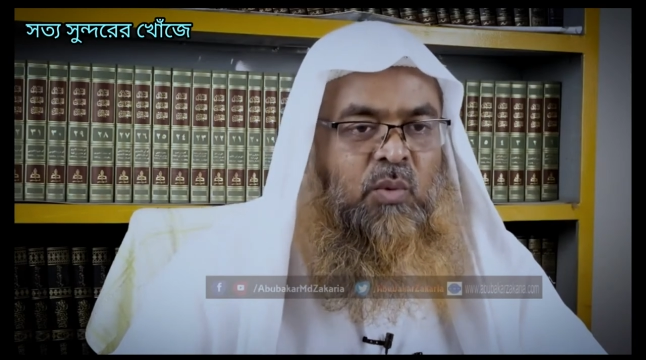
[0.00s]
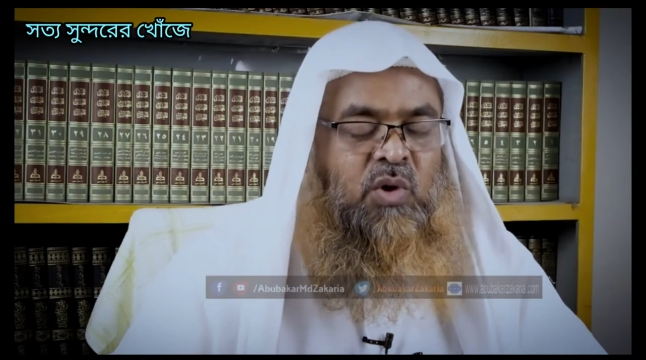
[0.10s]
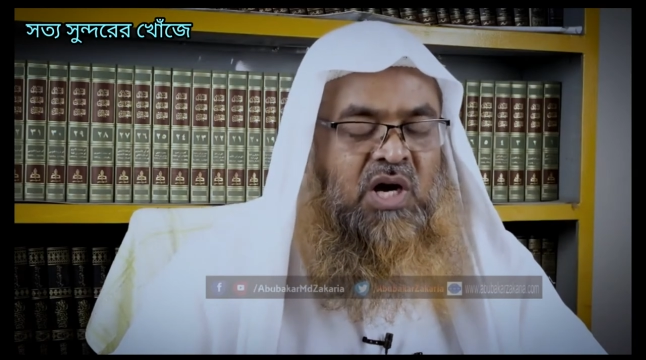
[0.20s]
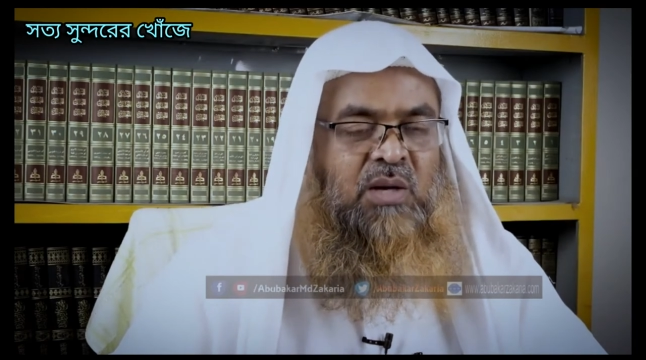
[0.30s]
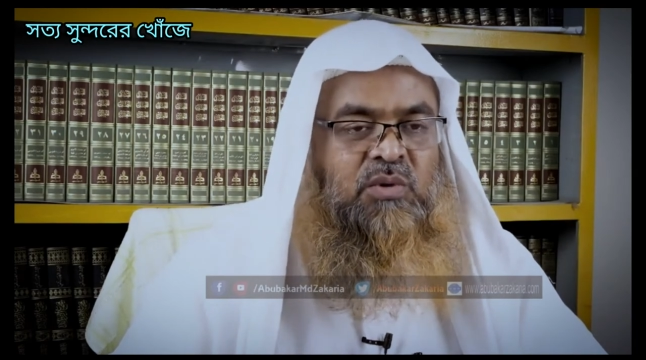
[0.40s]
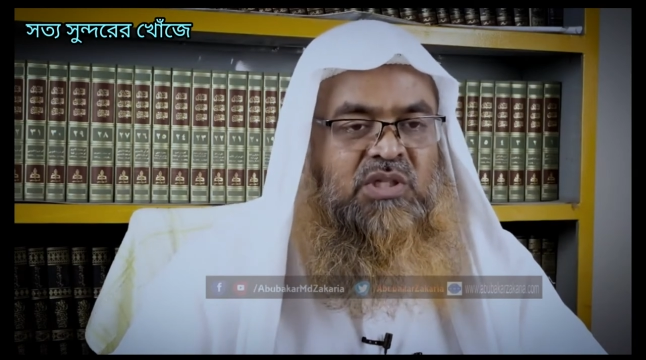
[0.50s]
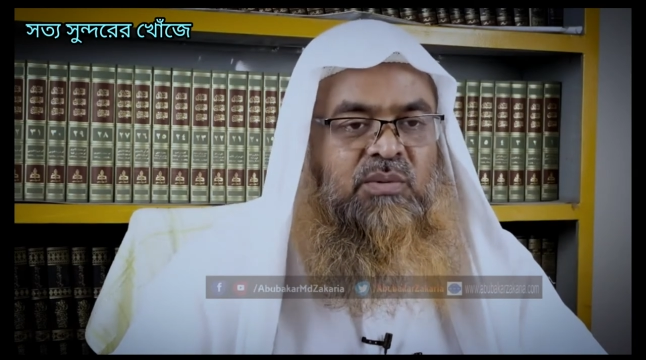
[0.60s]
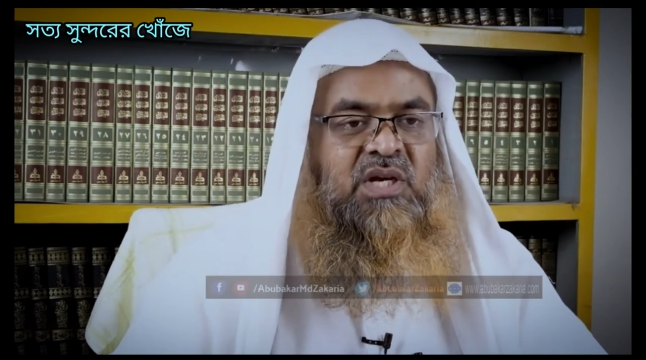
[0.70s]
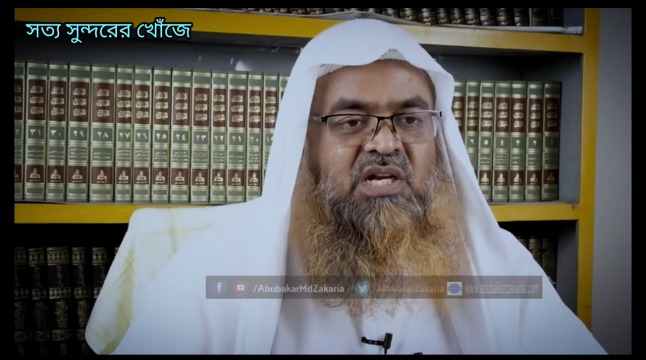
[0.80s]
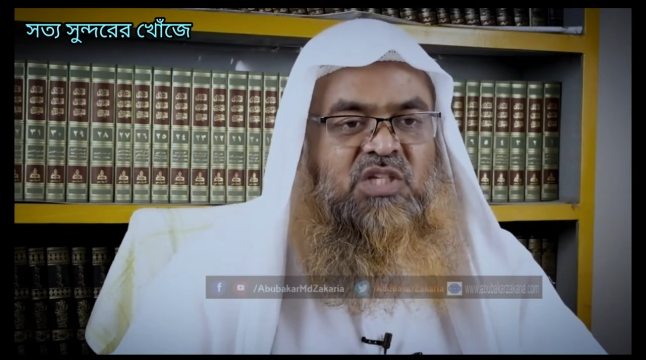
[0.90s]
পোকা কামড়
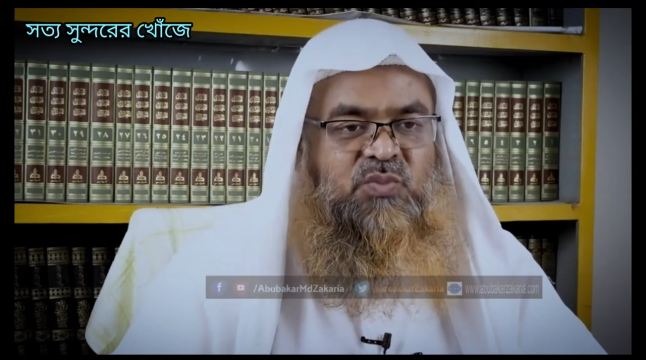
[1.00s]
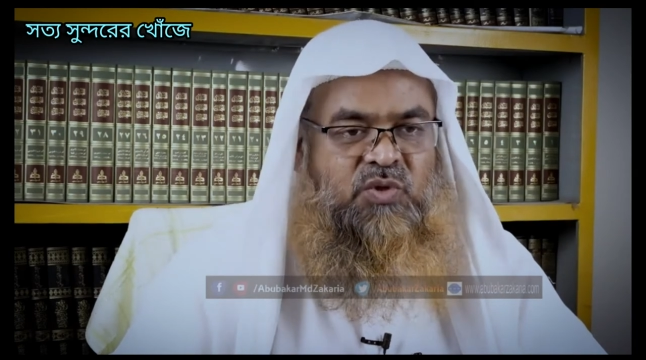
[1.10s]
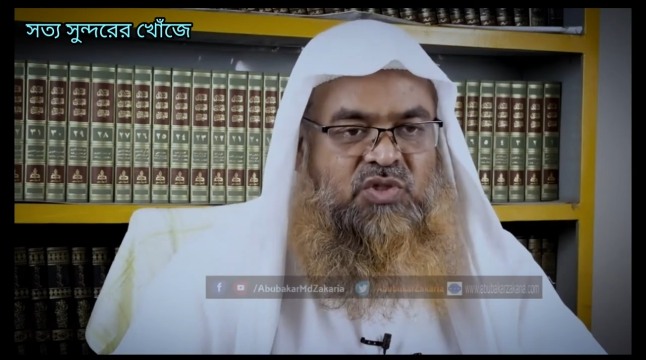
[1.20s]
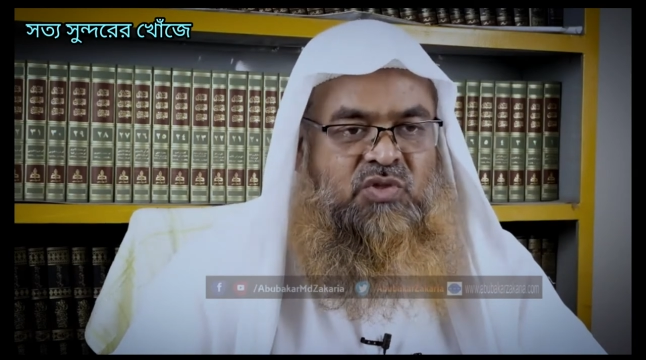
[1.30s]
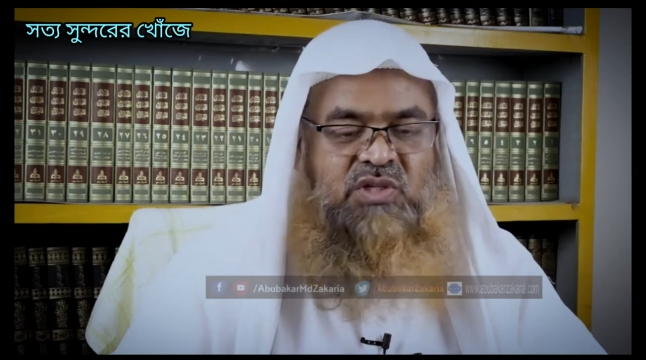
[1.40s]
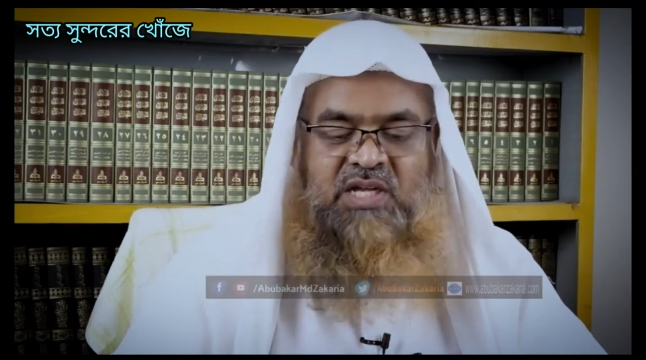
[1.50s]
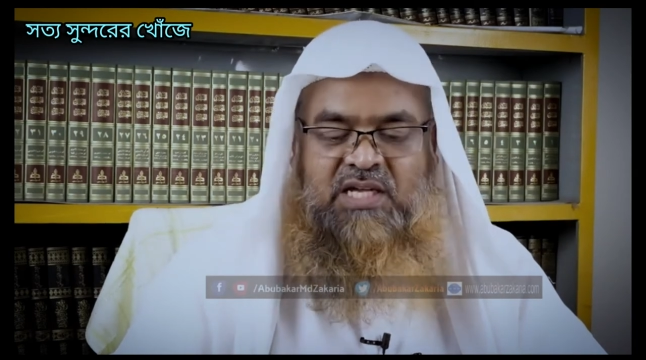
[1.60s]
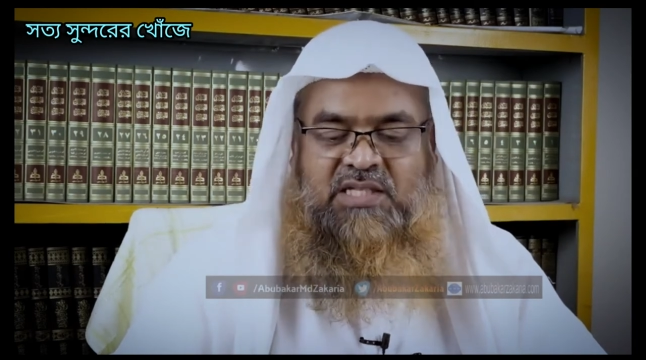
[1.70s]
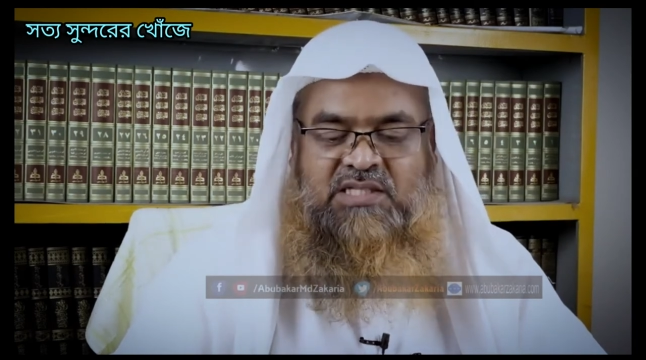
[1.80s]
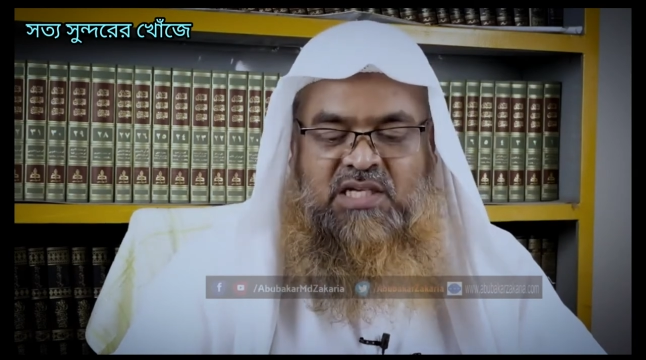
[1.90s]
দিবে না এটা স্পষ্ট
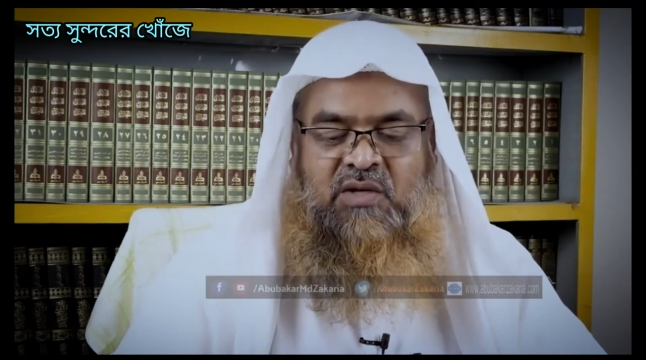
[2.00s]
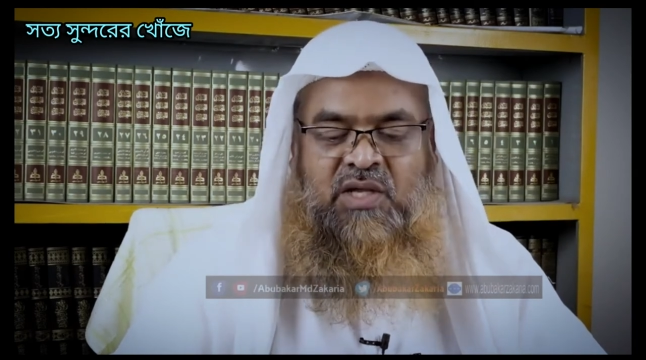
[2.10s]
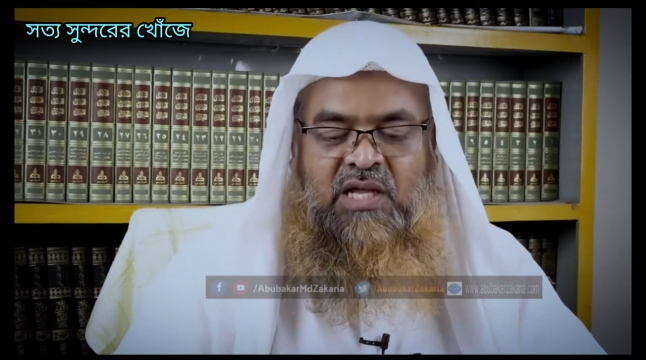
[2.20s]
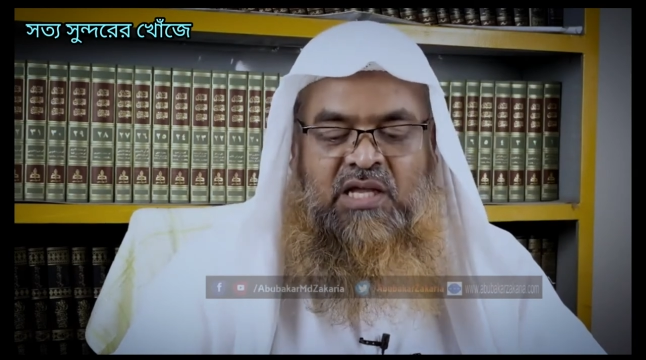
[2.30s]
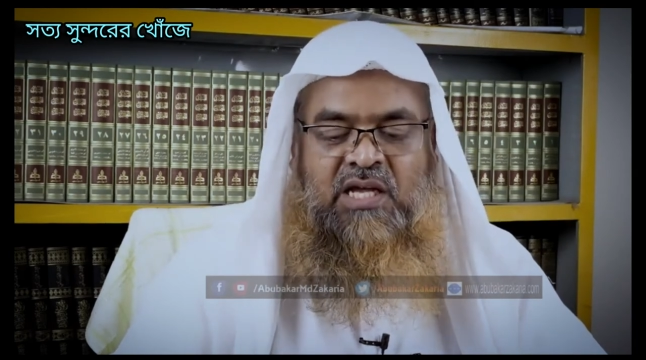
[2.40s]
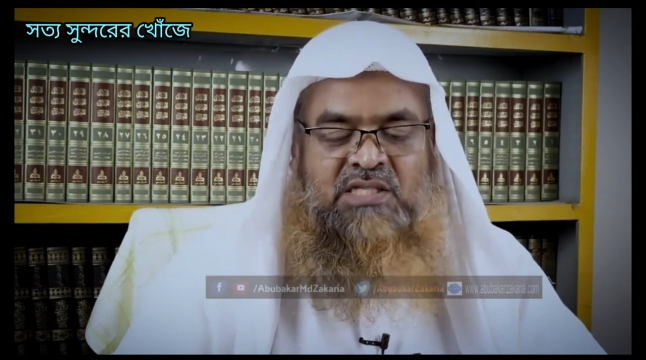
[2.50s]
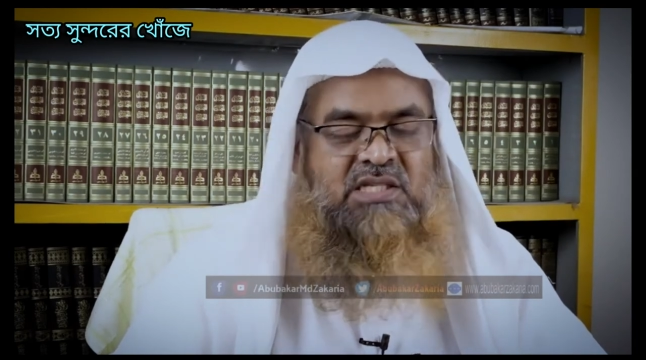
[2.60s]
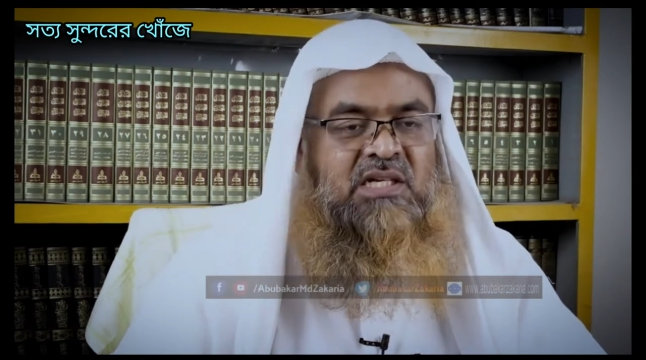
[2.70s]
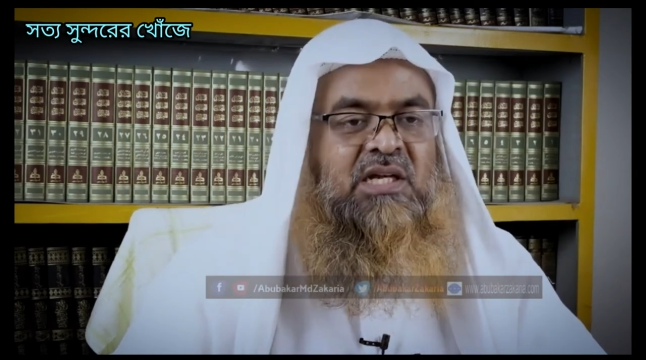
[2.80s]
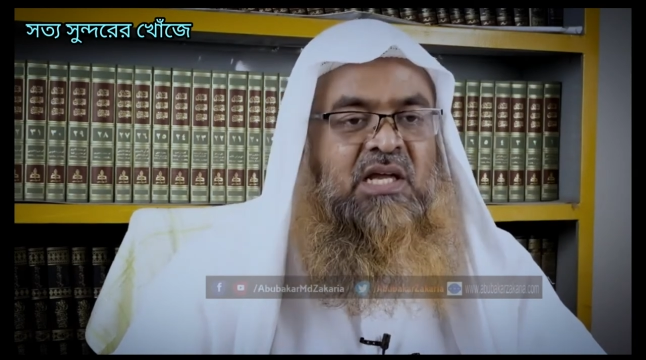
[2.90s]
দেখা যাচ্ছে কারণ এই
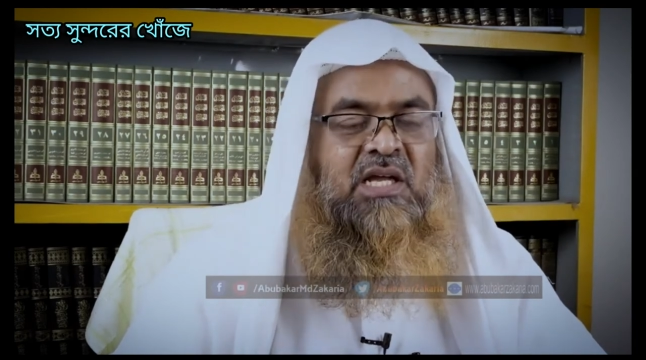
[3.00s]
গাছের